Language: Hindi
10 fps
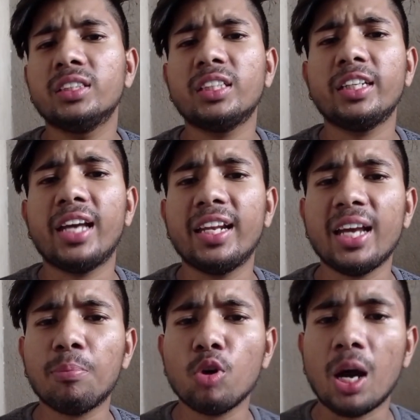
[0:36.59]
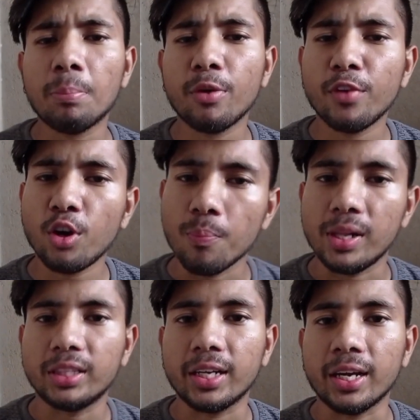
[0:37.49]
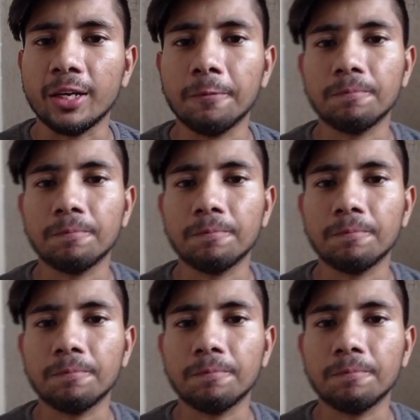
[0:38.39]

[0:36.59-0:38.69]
जिससे डेली आपको काम की वीडियो मिलती रहे